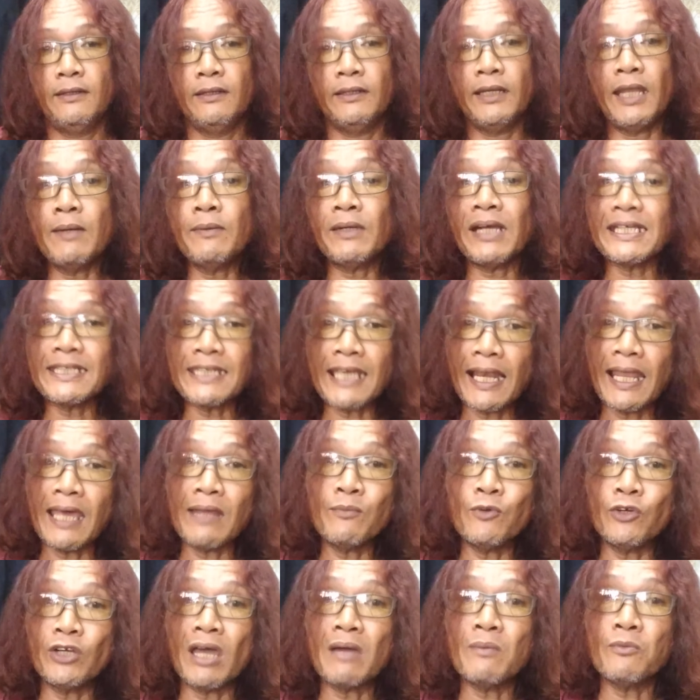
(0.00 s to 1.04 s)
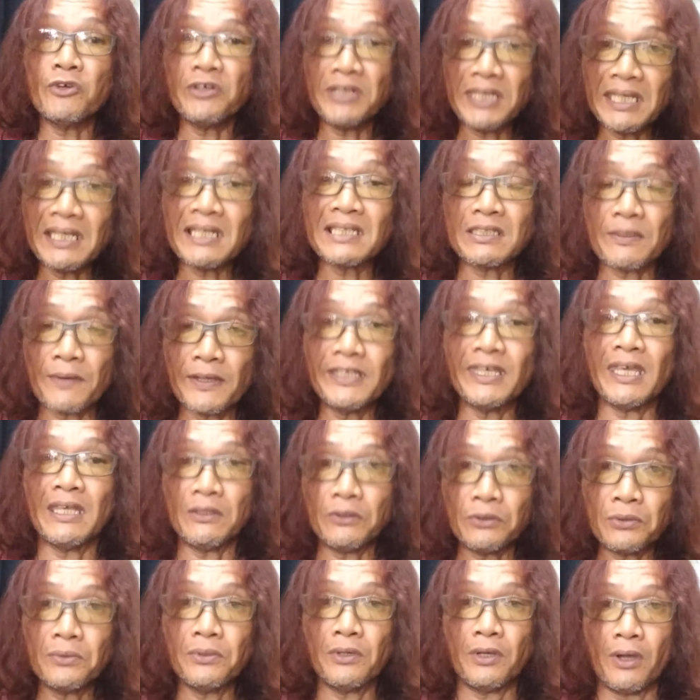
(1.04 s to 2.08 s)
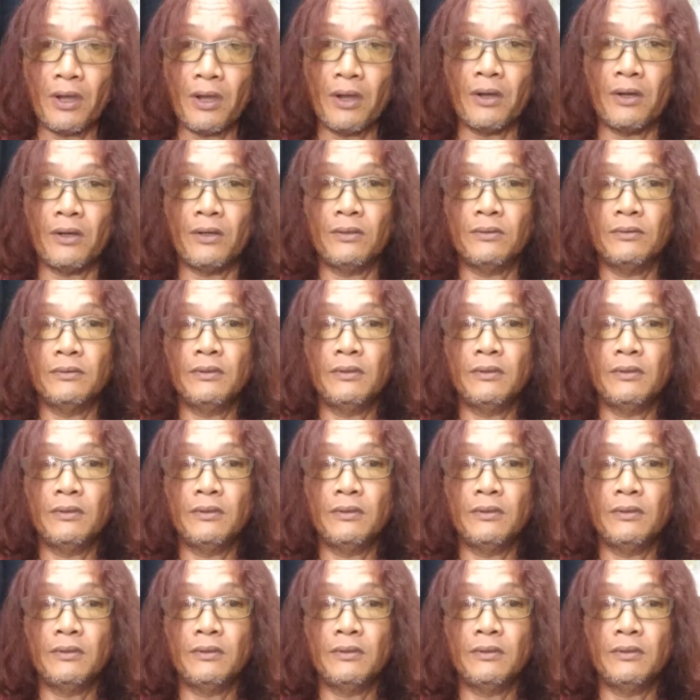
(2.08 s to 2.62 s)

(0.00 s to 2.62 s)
Dan kesalahan muda-mudi nah sebanyak itu doh.